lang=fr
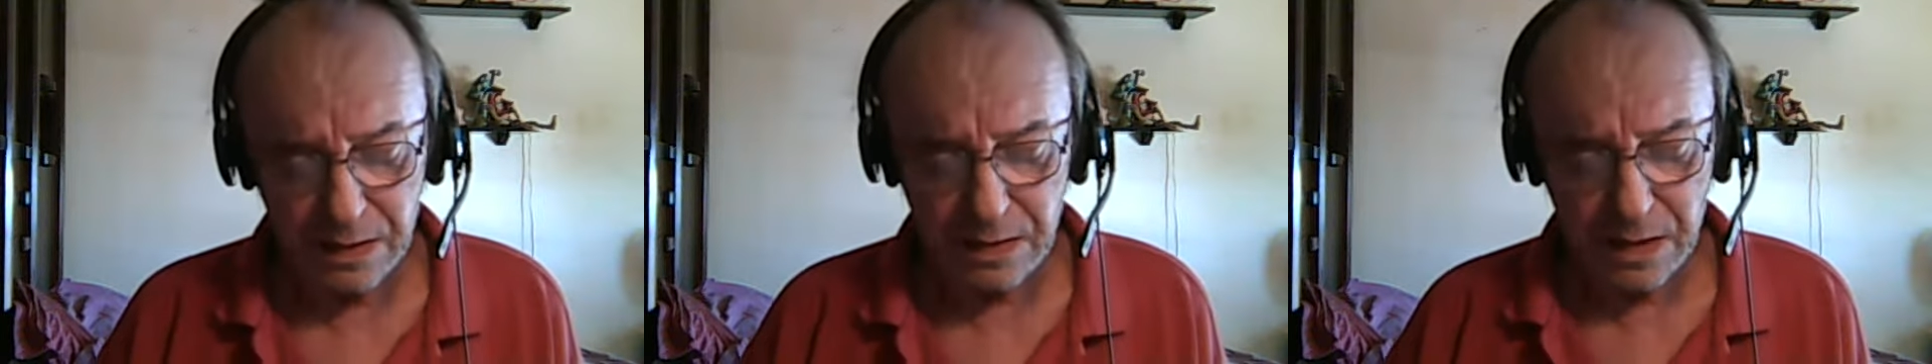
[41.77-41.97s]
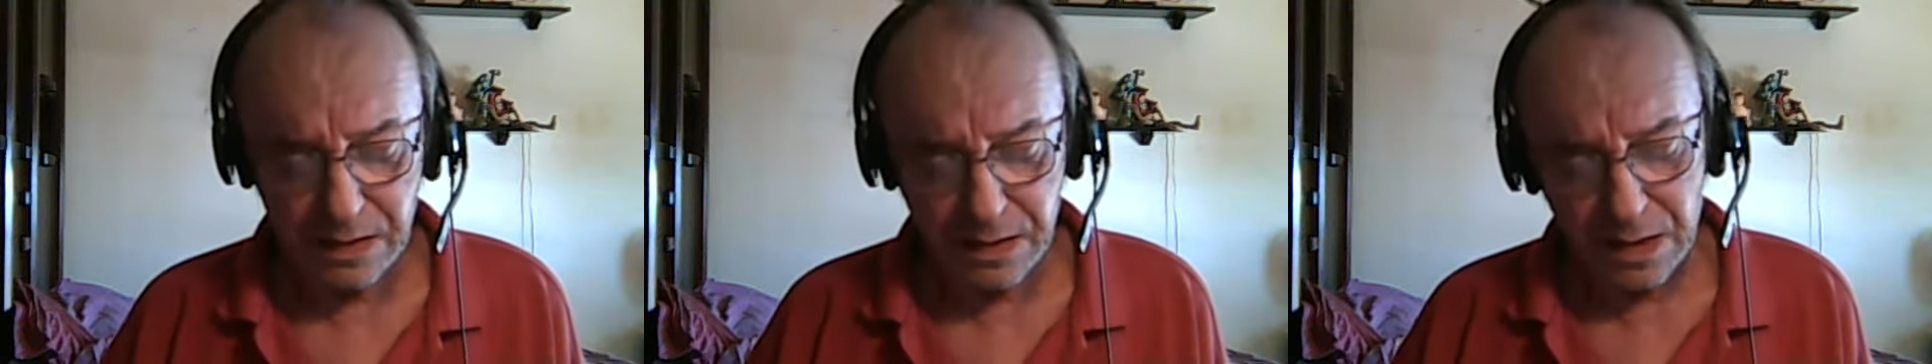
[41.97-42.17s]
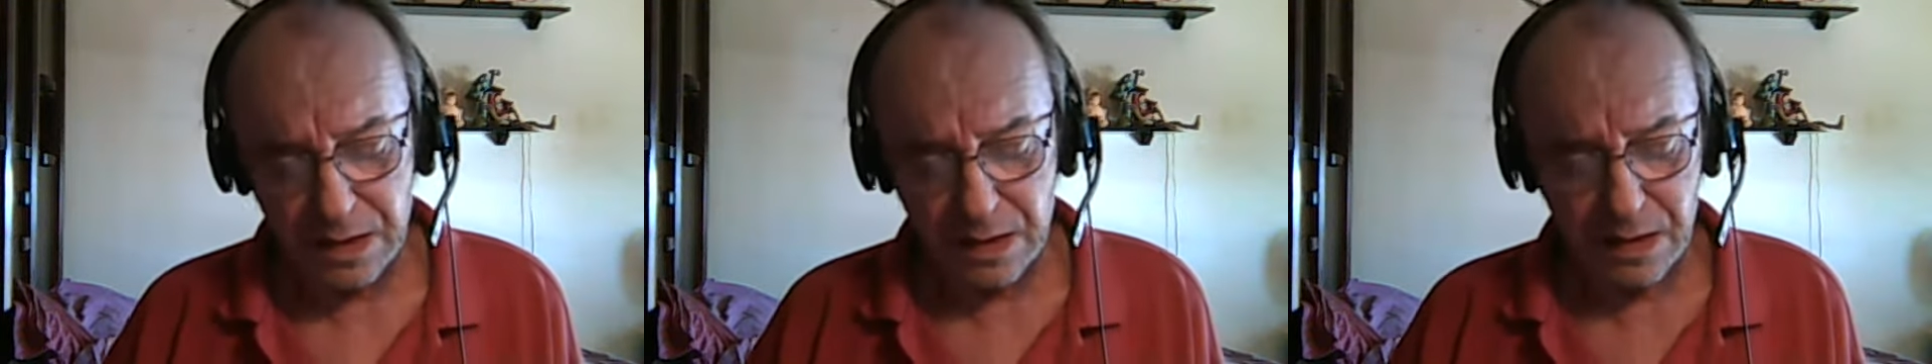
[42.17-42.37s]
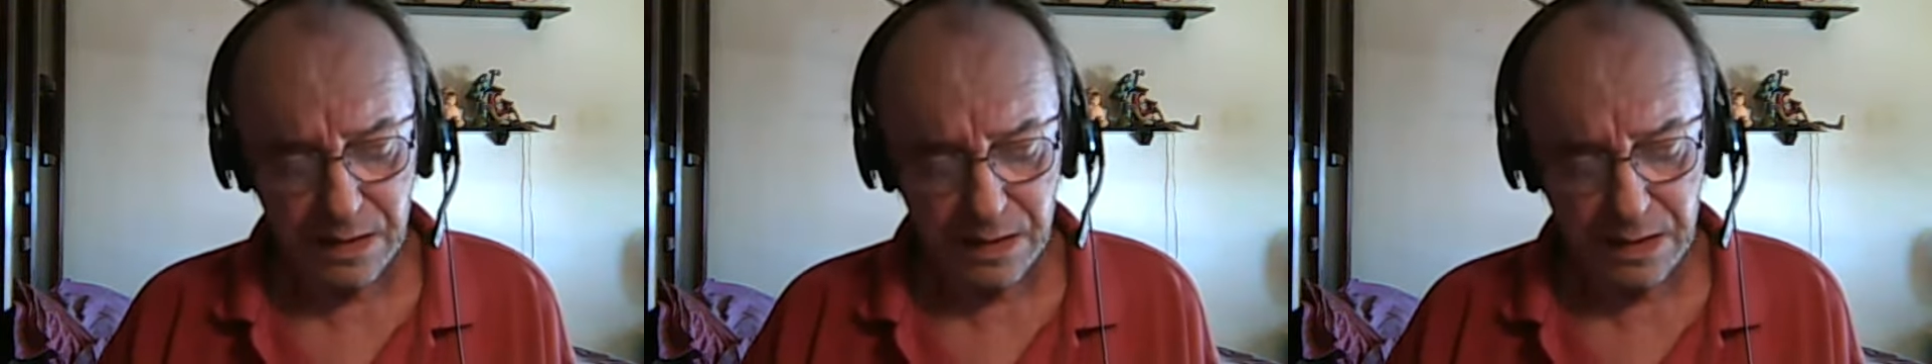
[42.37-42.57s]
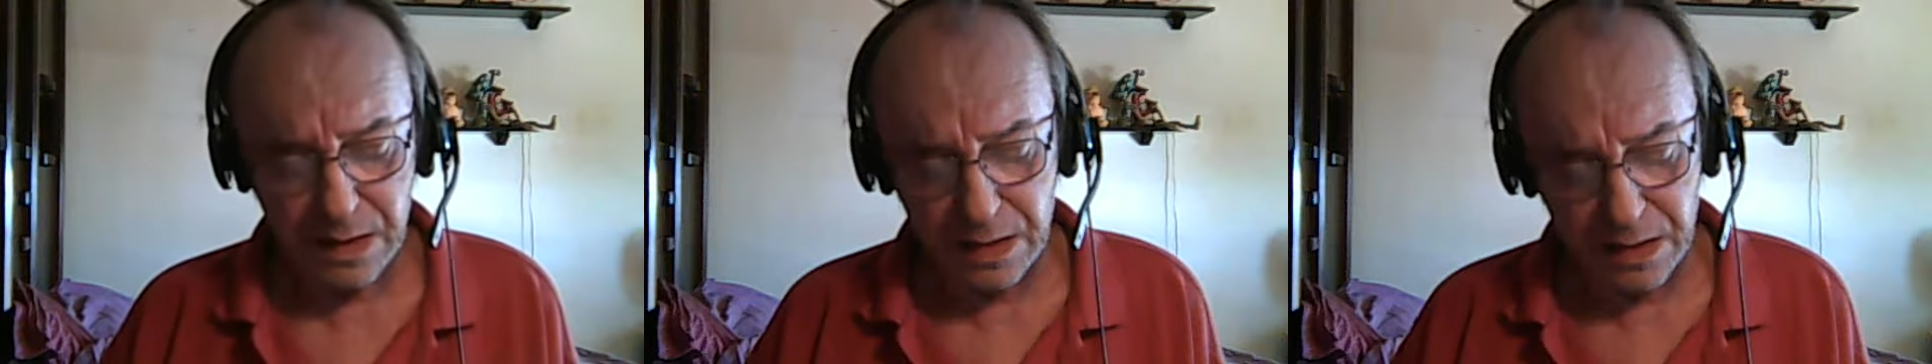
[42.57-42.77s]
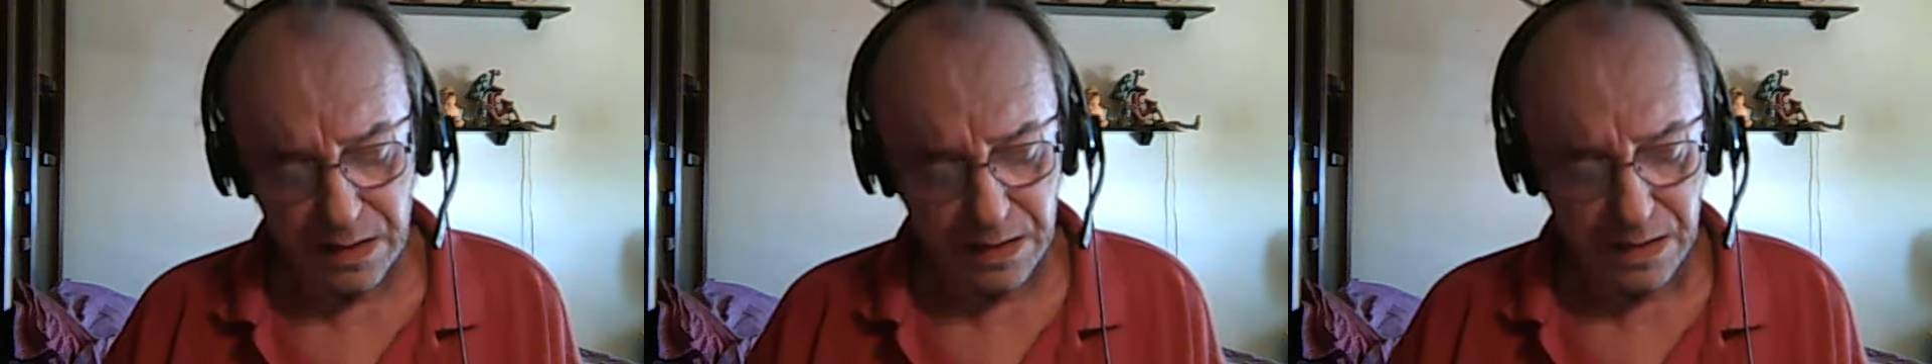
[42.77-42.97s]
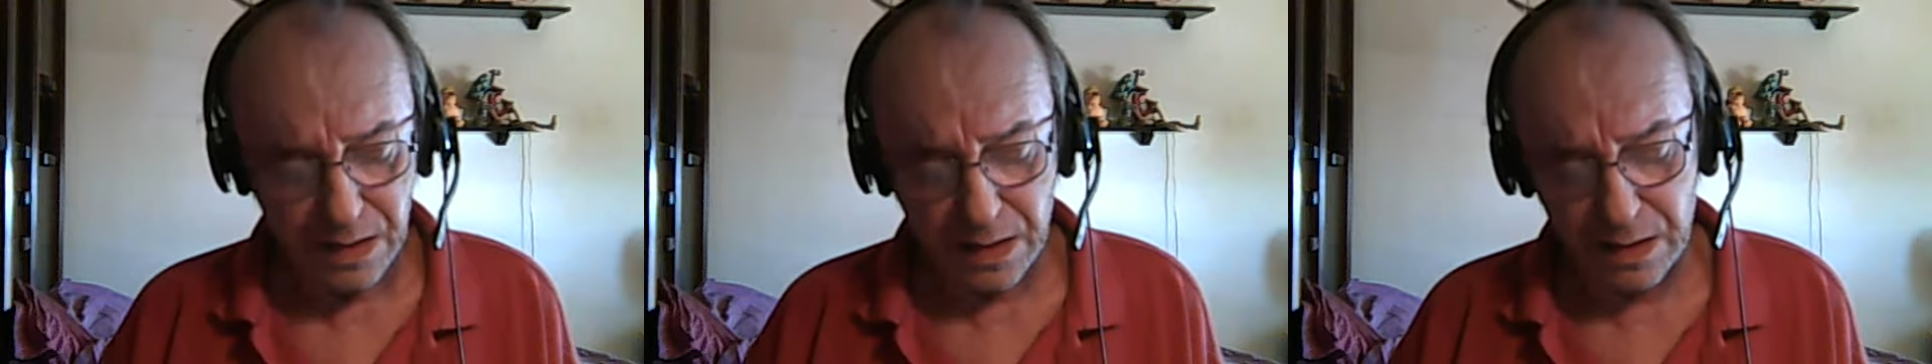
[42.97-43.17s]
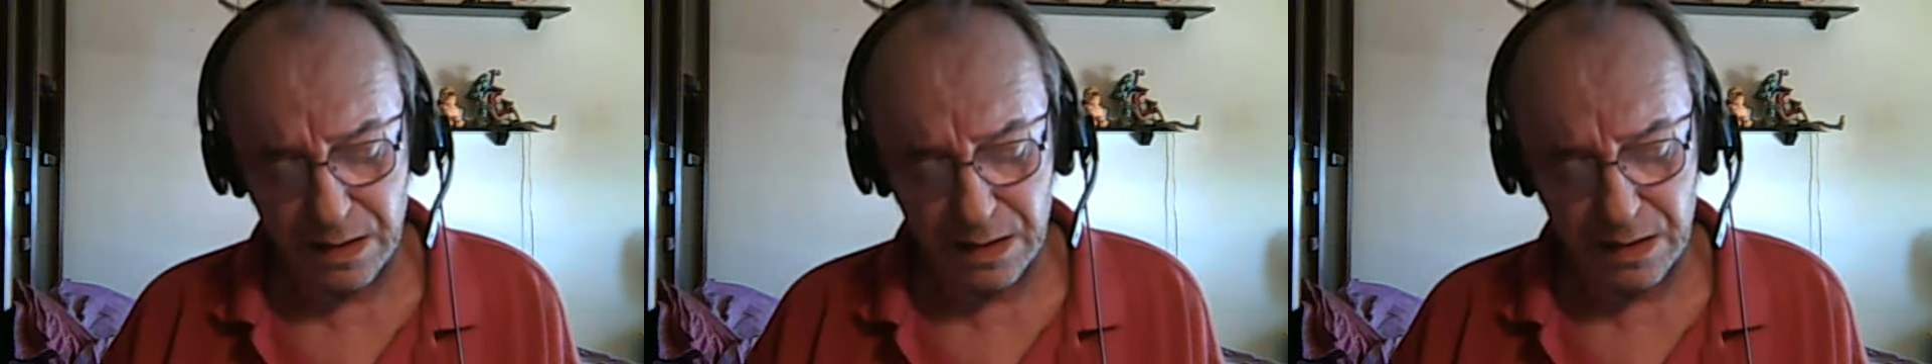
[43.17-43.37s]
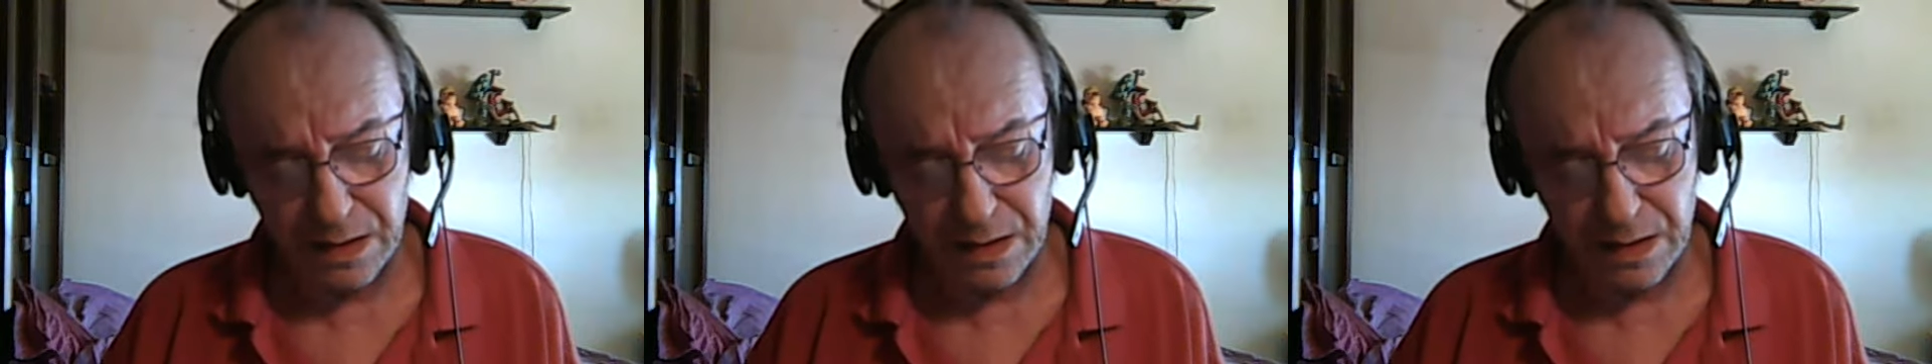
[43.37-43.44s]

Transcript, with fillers: la la, la la.